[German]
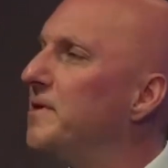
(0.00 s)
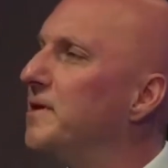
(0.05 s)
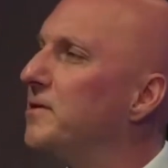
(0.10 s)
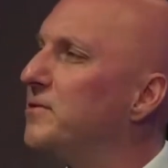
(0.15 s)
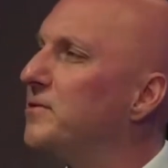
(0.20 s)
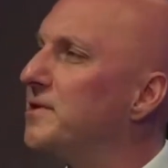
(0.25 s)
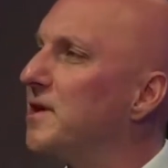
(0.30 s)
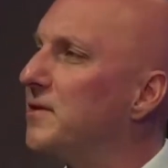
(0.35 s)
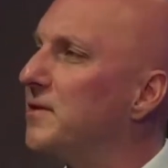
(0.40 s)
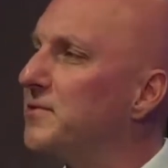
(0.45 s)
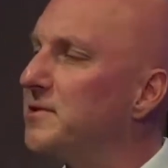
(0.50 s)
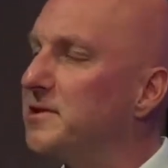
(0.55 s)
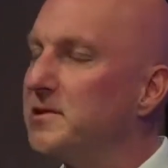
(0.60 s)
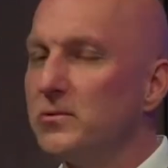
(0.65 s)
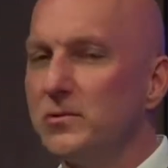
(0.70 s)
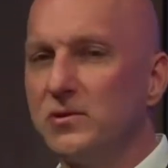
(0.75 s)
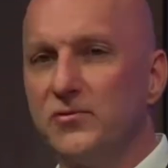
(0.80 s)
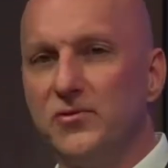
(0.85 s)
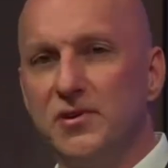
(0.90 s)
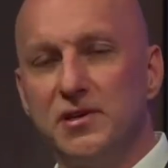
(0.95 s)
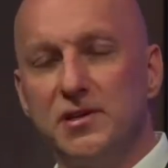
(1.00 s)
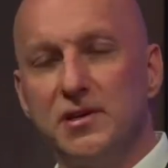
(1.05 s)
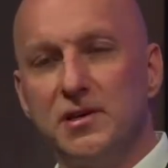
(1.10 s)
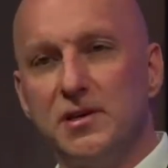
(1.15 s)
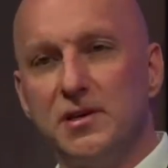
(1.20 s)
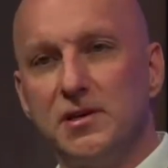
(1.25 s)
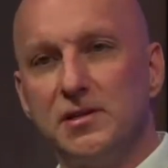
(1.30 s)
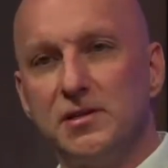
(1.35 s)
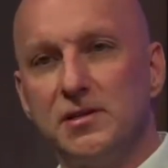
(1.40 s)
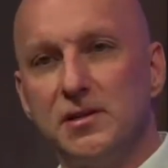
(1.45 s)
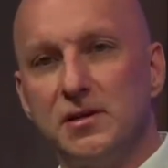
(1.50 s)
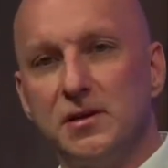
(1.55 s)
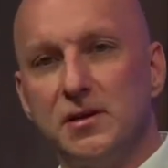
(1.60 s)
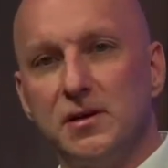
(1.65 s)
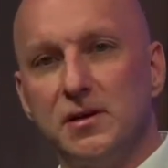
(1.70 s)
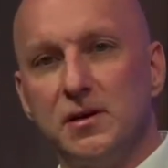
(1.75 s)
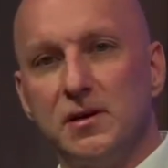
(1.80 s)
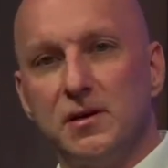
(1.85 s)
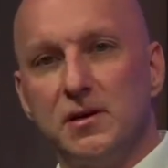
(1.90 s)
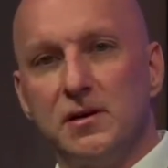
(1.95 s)
der sozialversicherungspflichtig ist.
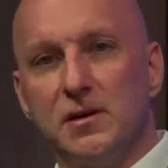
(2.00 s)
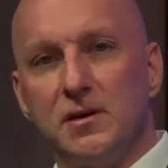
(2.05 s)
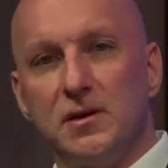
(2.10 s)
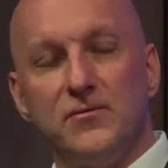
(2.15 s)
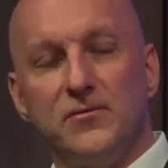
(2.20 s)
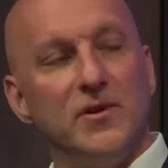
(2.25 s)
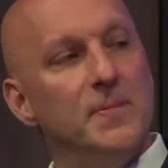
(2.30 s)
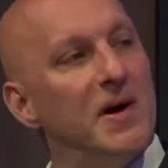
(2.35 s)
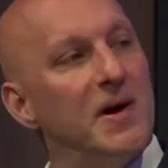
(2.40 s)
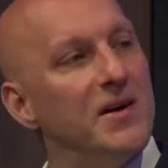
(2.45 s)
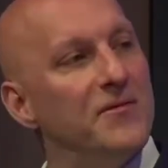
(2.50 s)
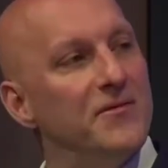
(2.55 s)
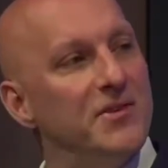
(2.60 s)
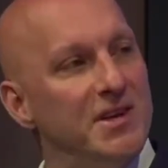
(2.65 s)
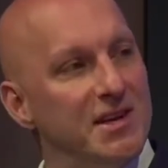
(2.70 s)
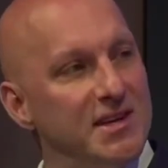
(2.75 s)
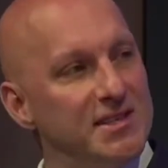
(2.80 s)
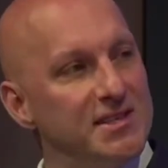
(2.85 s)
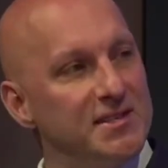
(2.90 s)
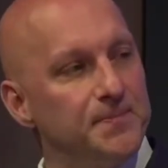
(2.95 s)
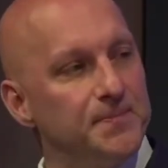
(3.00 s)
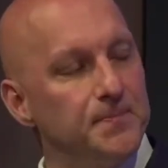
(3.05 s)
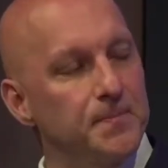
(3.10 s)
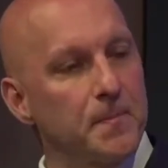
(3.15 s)
Wie machen wir das?